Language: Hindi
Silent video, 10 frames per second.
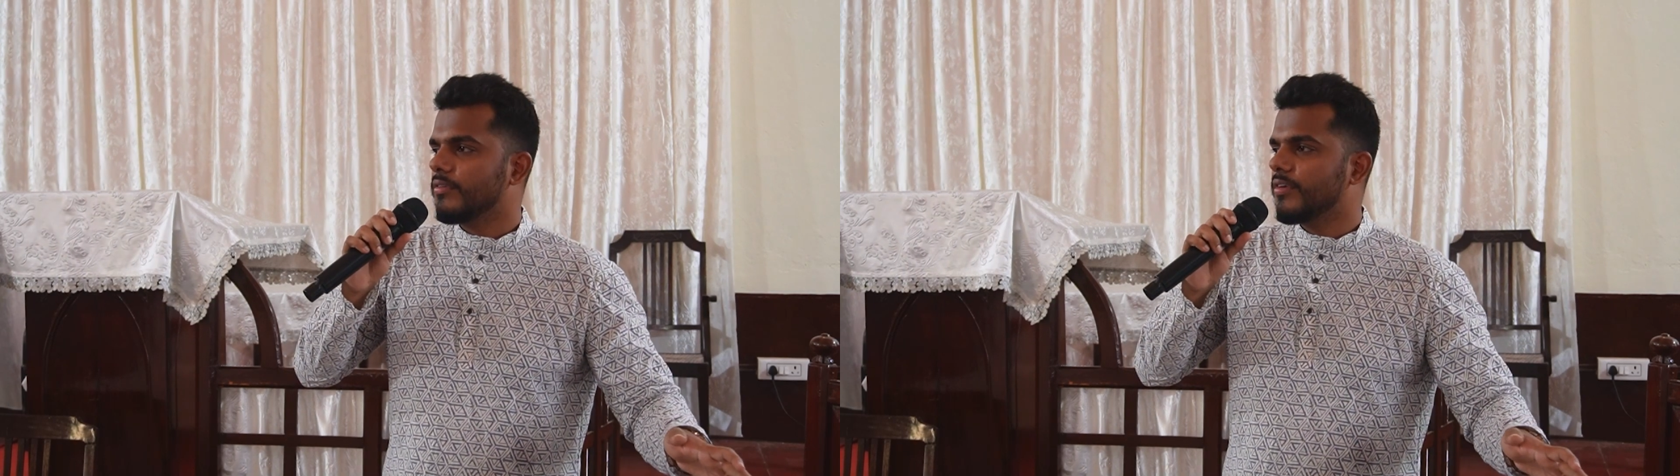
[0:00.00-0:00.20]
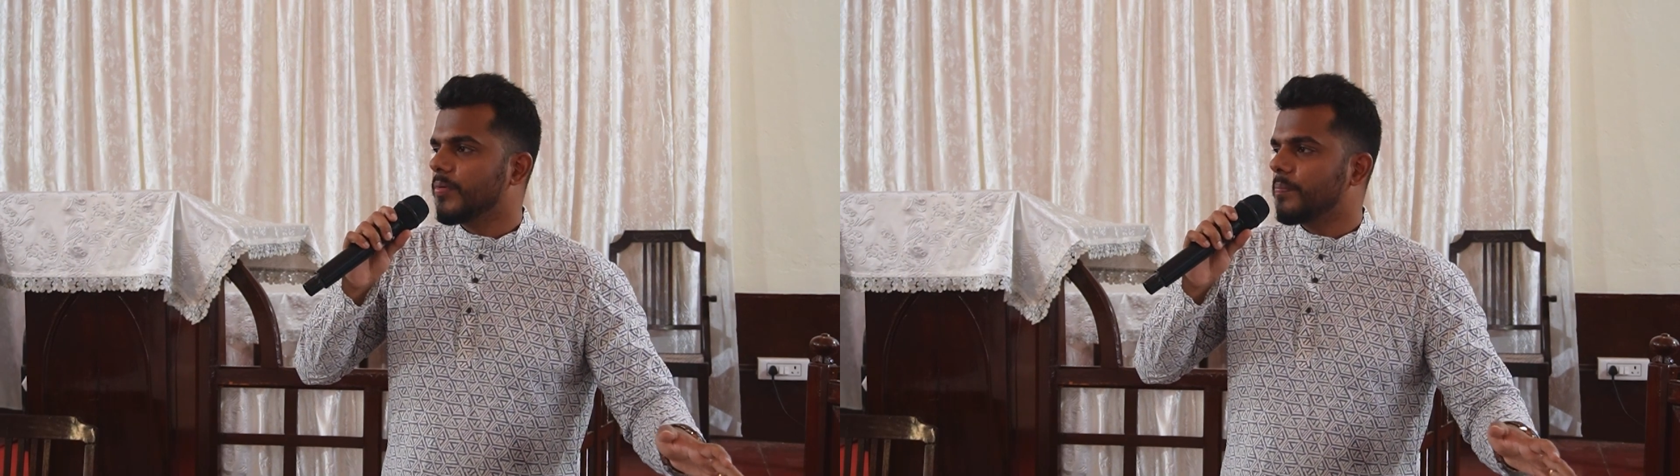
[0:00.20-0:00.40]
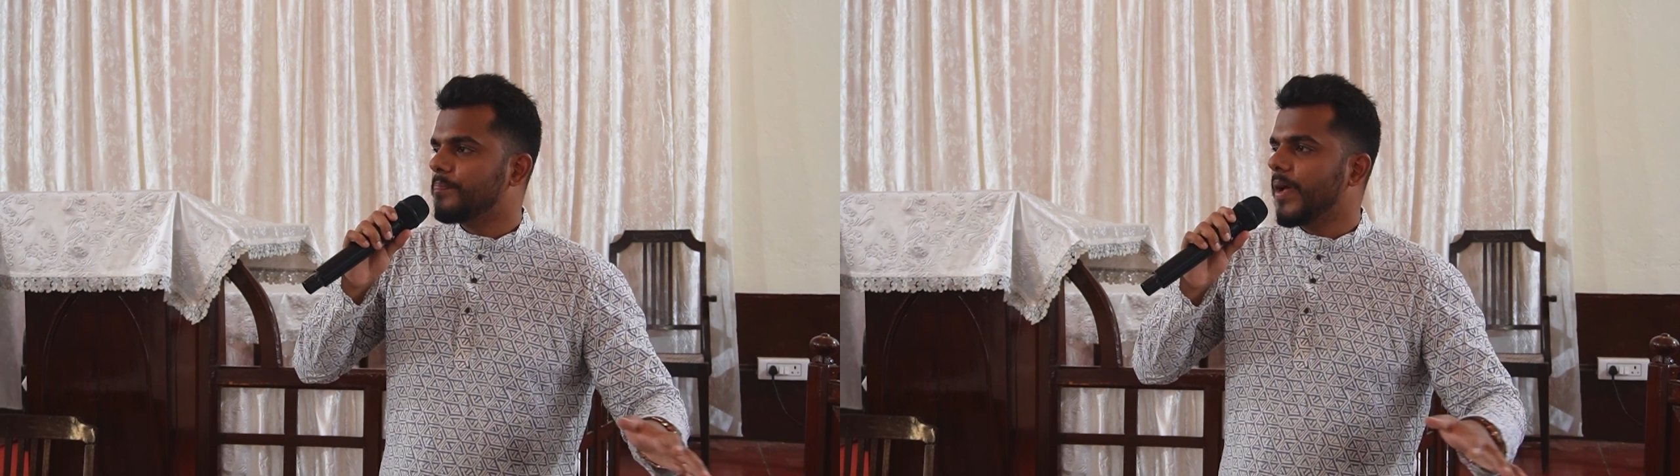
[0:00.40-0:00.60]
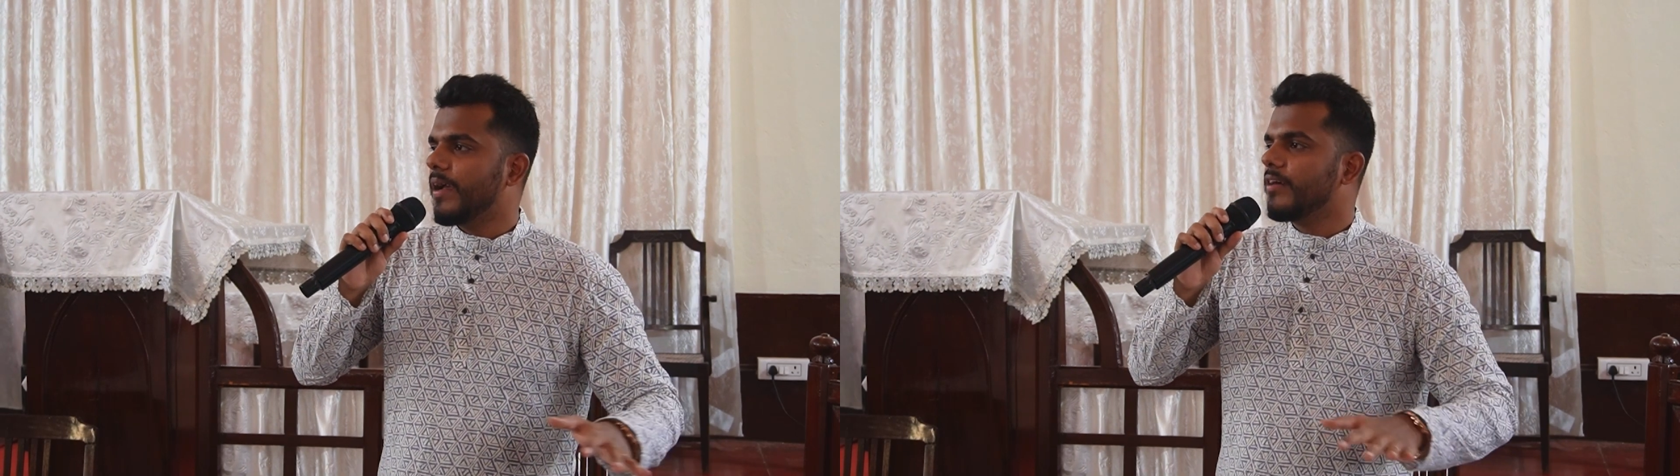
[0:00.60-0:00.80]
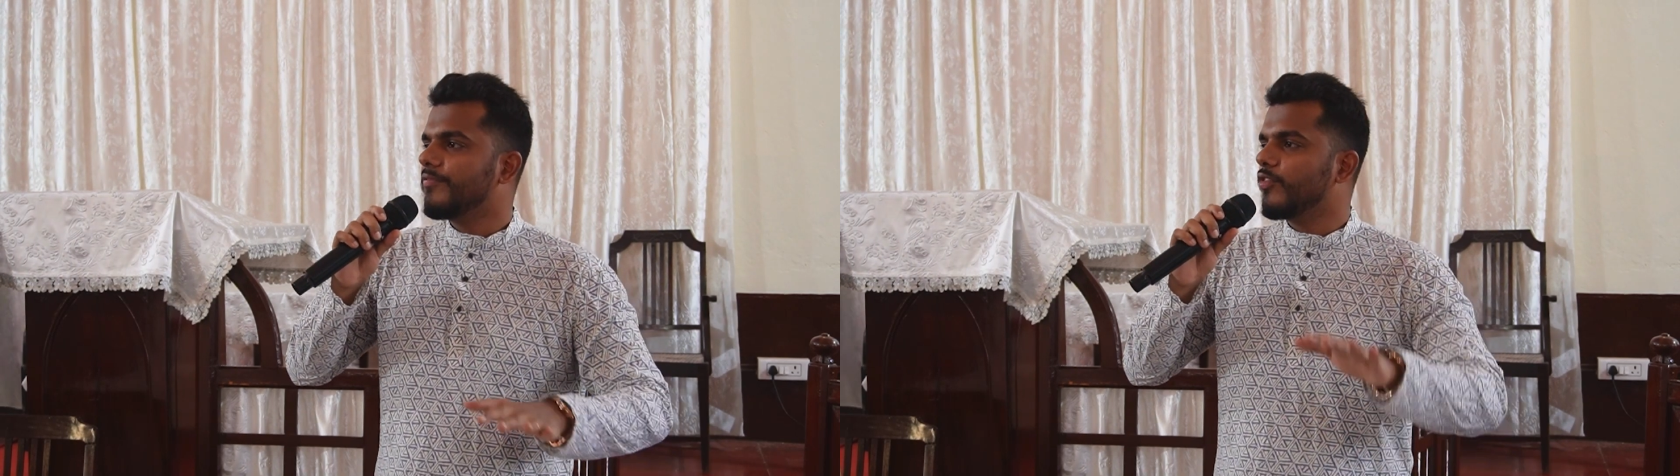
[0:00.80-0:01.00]
जब आप
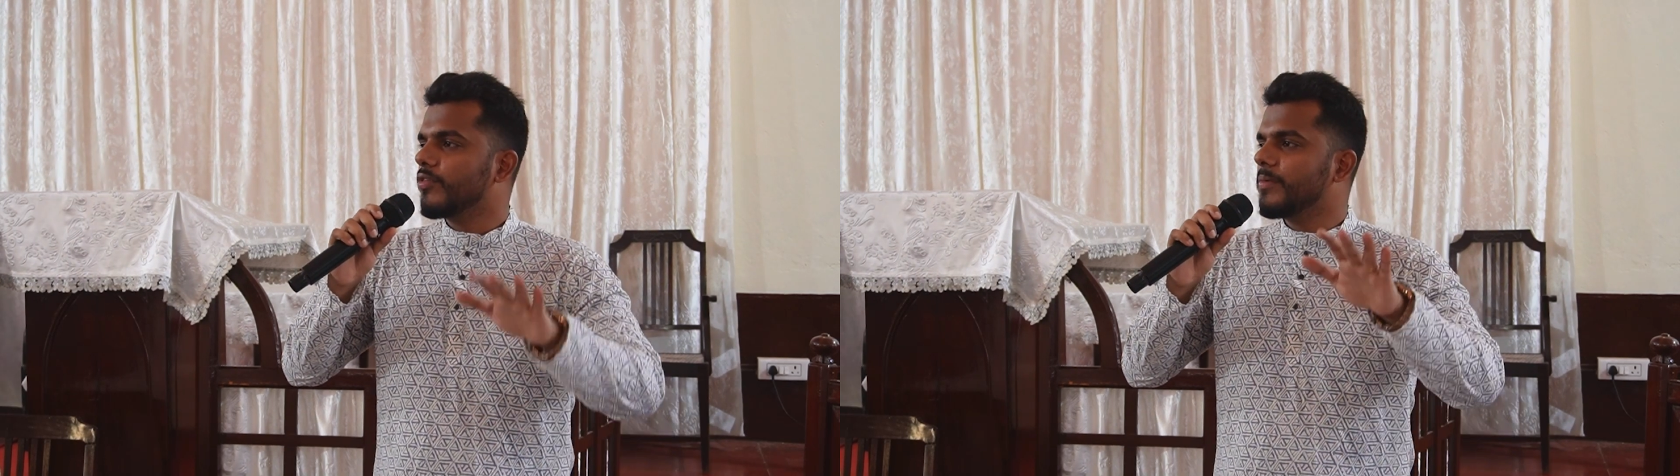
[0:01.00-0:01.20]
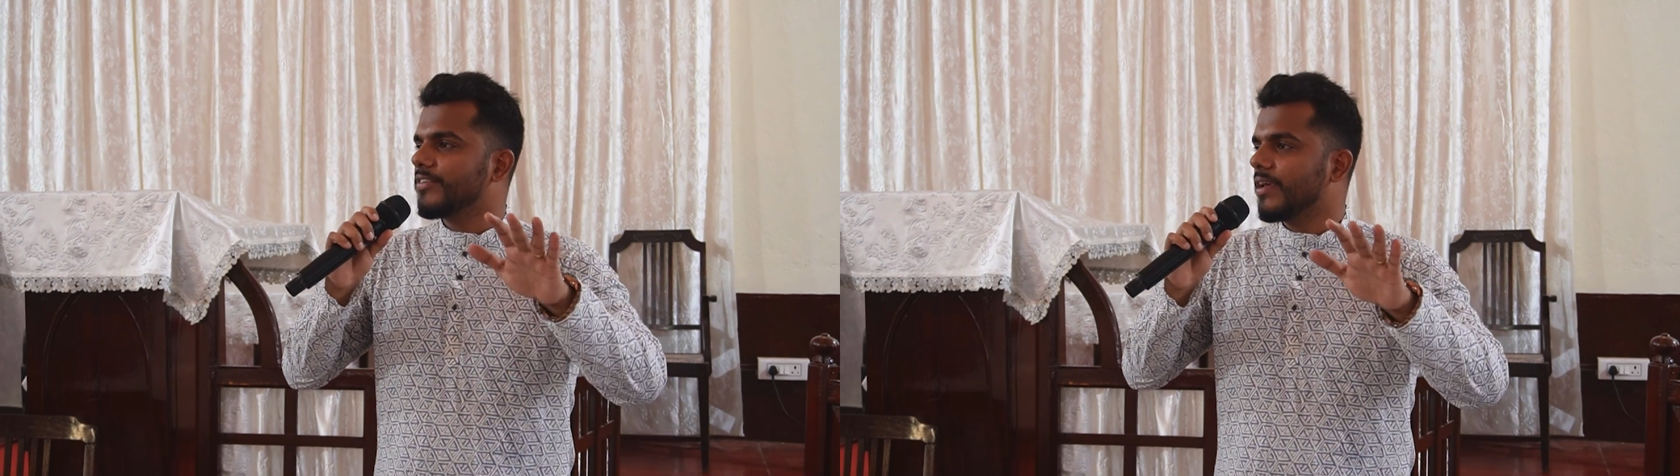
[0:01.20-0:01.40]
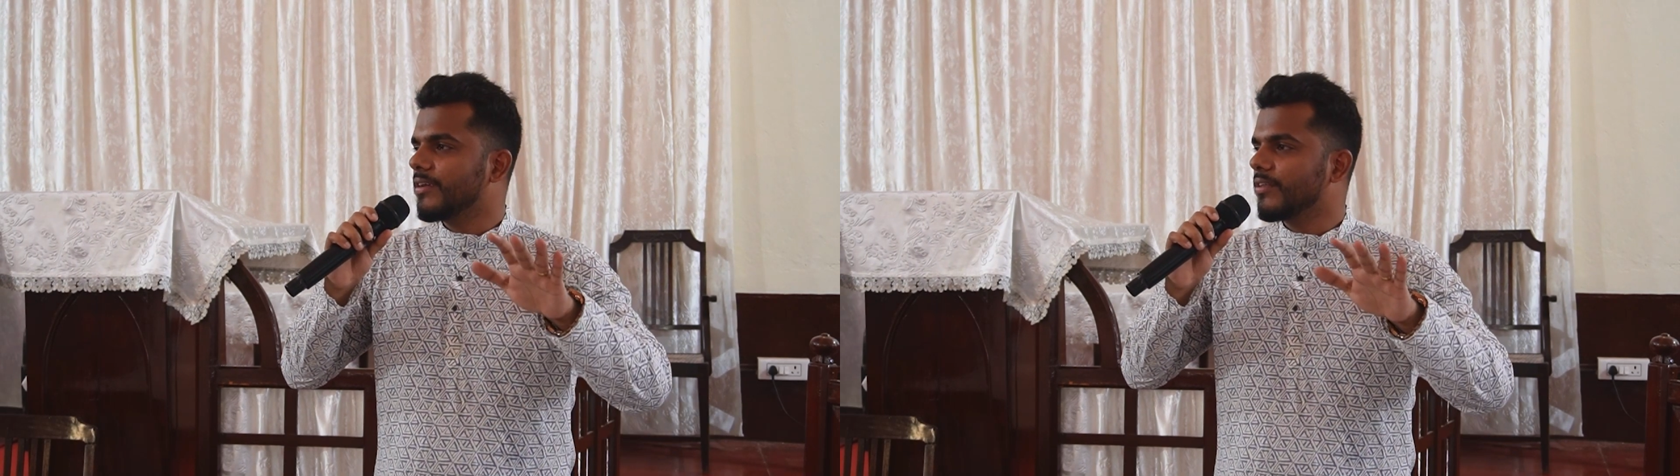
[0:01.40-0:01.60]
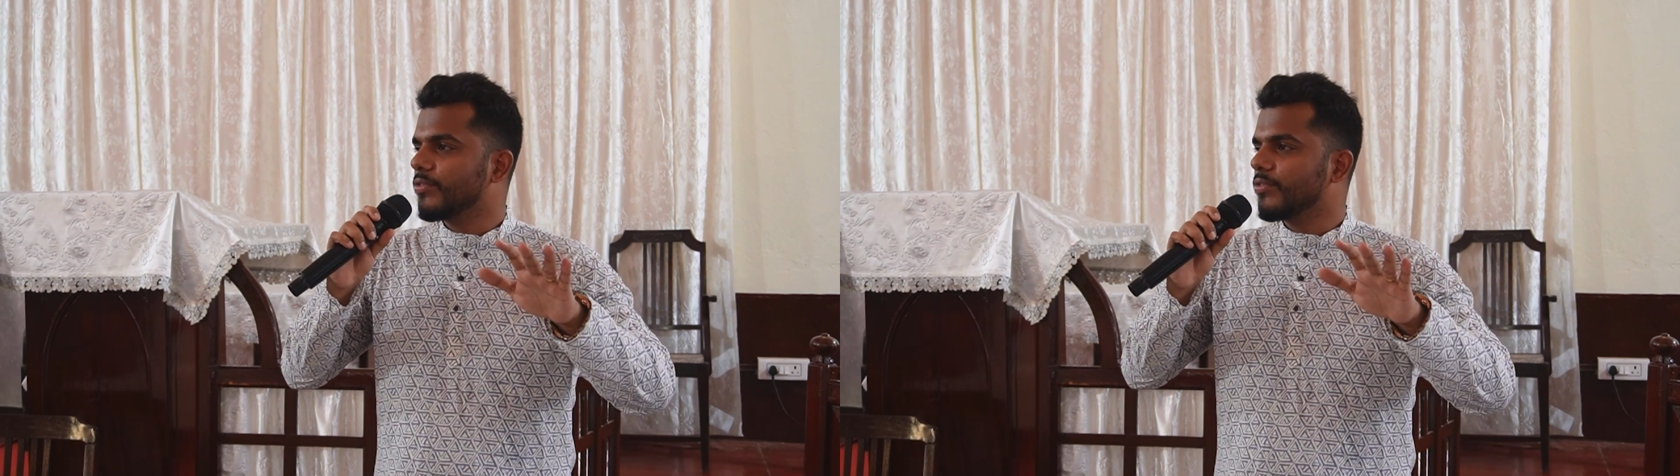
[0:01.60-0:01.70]
पहला फ्लोर में जाएंगे